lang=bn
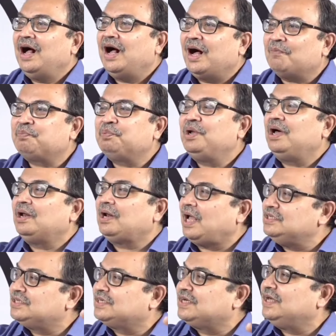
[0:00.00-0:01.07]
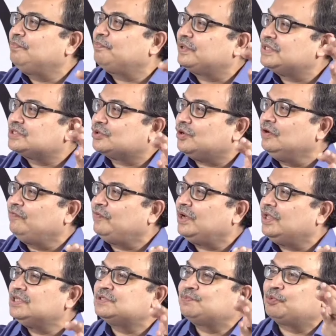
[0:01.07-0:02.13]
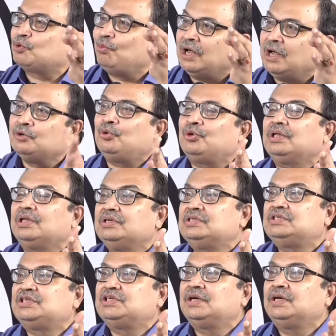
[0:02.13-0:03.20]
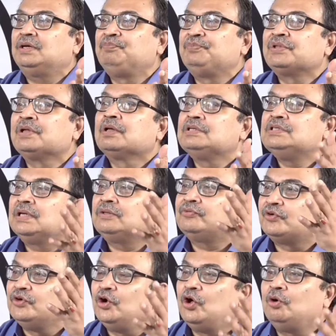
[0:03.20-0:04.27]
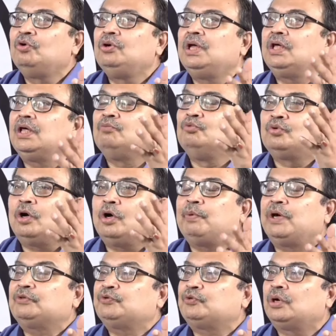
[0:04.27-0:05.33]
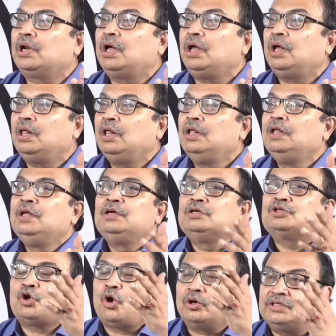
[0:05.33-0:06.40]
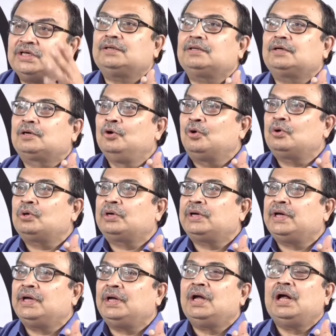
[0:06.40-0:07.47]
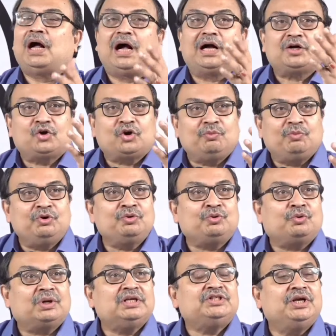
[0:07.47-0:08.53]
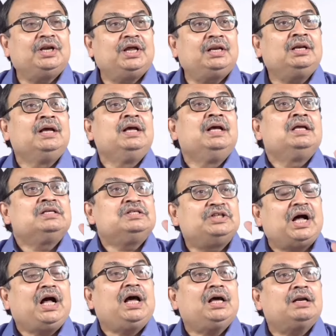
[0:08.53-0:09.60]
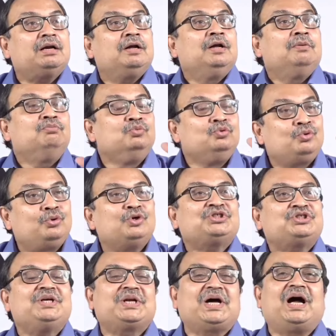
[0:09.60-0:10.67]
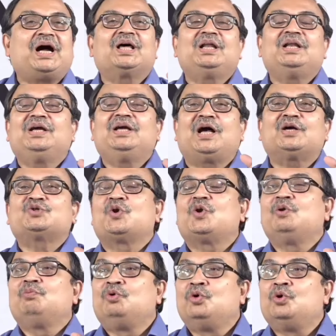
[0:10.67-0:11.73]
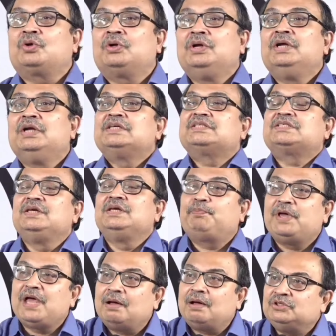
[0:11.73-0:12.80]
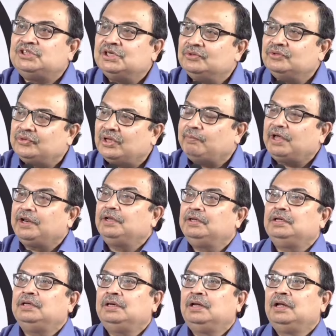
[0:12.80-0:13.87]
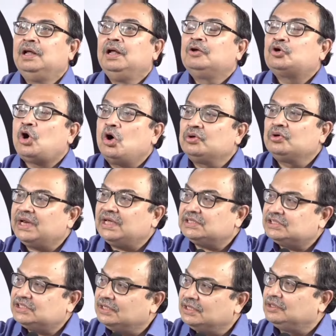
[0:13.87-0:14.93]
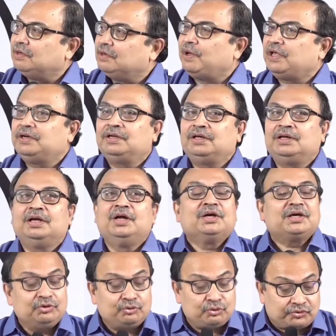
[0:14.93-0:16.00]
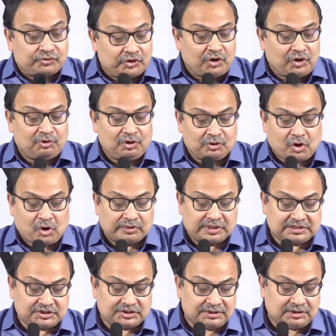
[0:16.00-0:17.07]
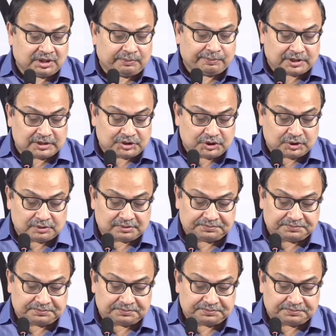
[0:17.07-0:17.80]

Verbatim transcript: আপনার আজকের প্রেস কনফারেন্স প্রমাণ করে দিচ্ছে যে তৃণমূলের মুখপাত্ররা সঠিক লোককে আক্রমণ করেছিলেন যার মুখোশের আড়ালে আসল মুখ সিপিএম চিনতে পারেনি কংগ্রেস চিনতে পারেনি কিন্তু তৃণমূল কংগ্রেস চিনতে পেরেছিল